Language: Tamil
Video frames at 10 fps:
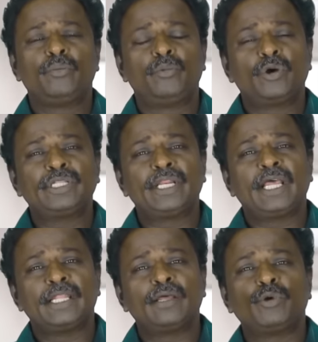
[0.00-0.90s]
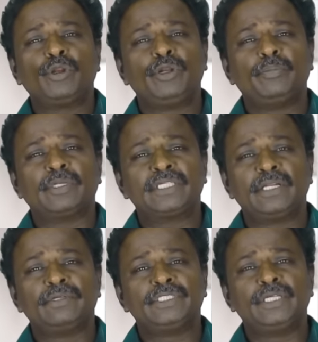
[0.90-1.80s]
முகம் தெரியாத குட்டி குட்டி
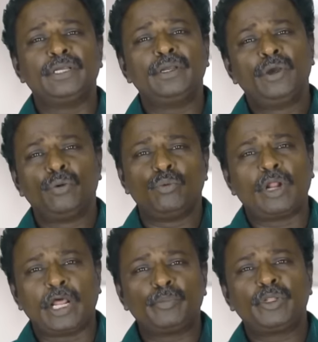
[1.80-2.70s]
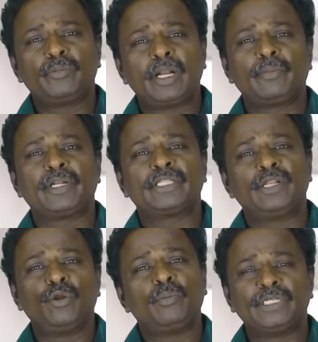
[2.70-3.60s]
பசங்களை வச்சு ஒரு அற்புதமான படத்தை
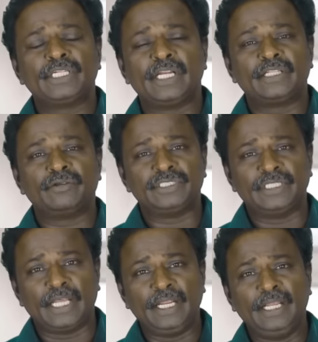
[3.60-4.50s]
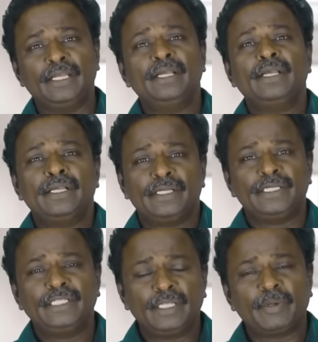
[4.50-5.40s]
லோ பட்ஜெட்டில் எடுத்து வச்சுருந்தார்
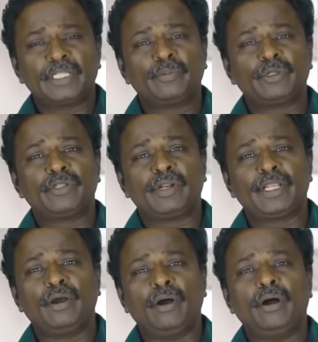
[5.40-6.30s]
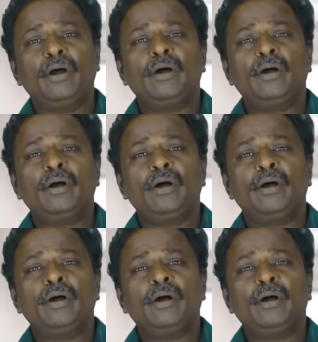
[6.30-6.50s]
இந்த படத்தை பொறுத்த வரைக்கும்